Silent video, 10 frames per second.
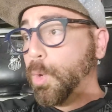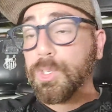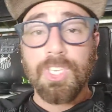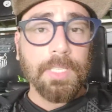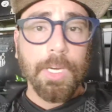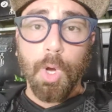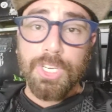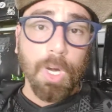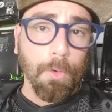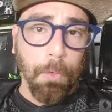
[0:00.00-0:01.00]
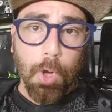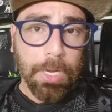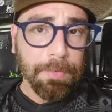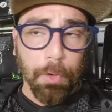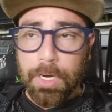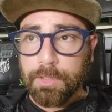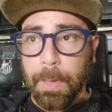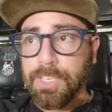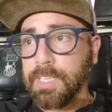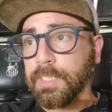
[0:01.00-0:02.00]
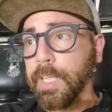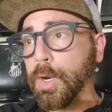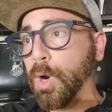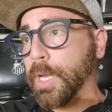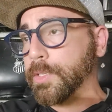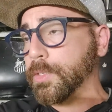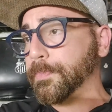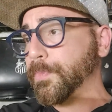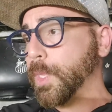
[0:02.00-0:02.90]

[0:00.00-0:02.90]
O Sandri hoje não foi o que ele foi nas partidas anteriores.